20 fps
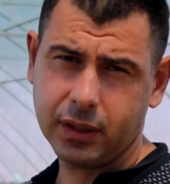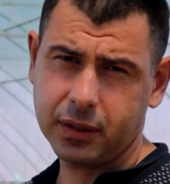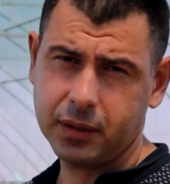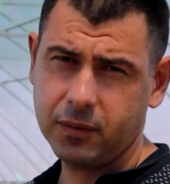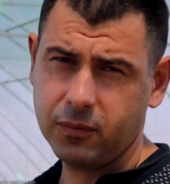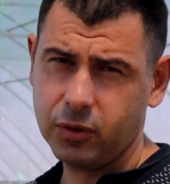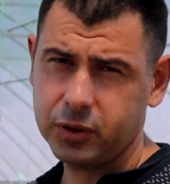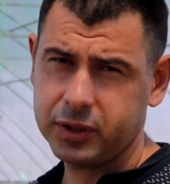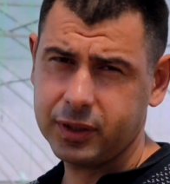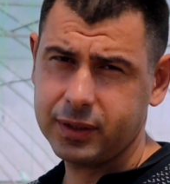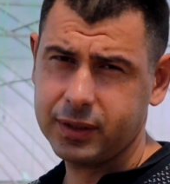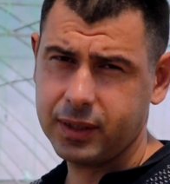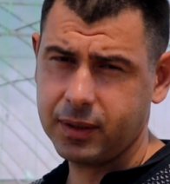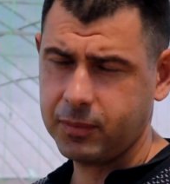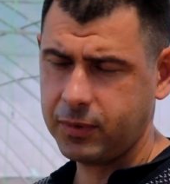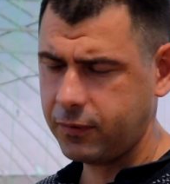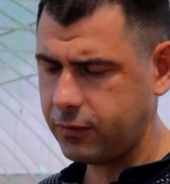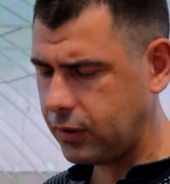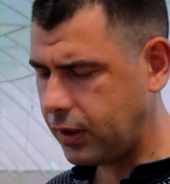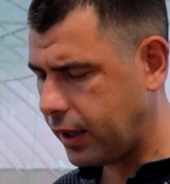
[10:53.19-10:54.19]
корневой
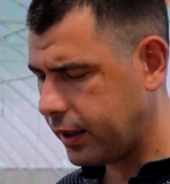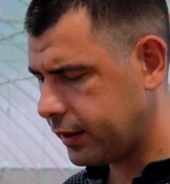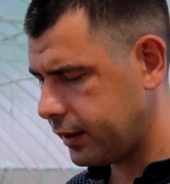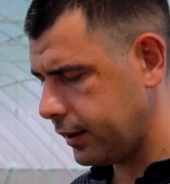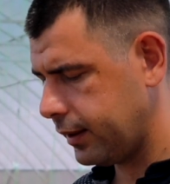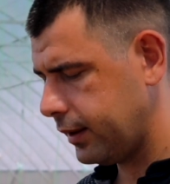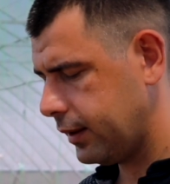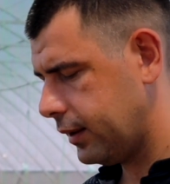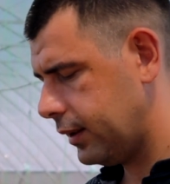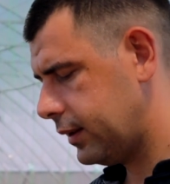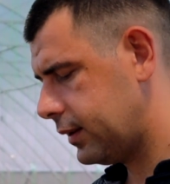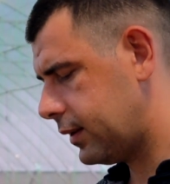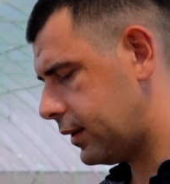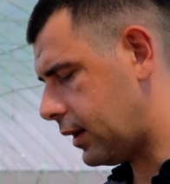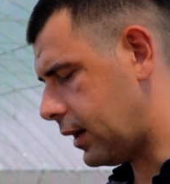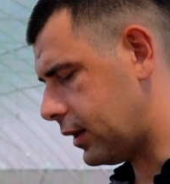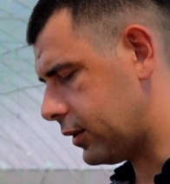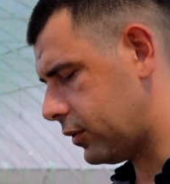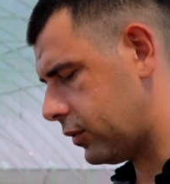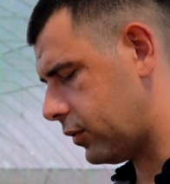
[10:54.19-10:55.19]
системы влаги, и
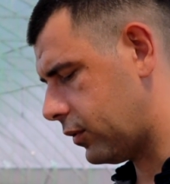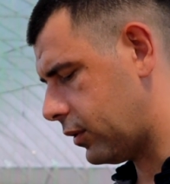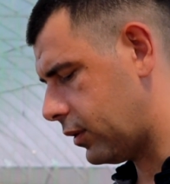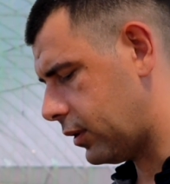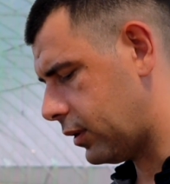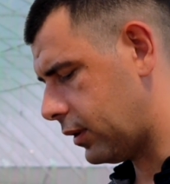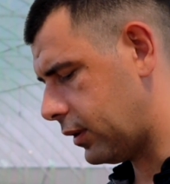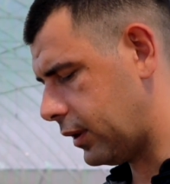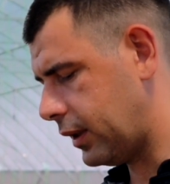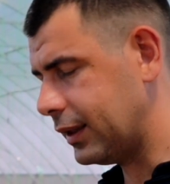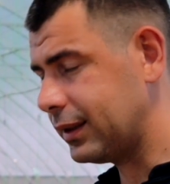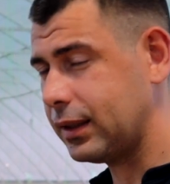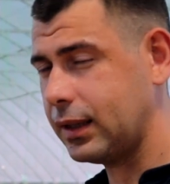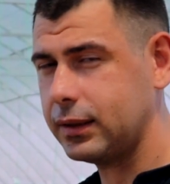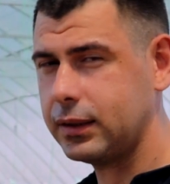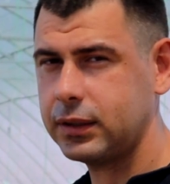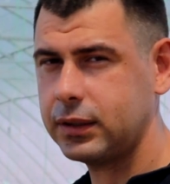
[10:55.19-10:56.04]
сразу э, это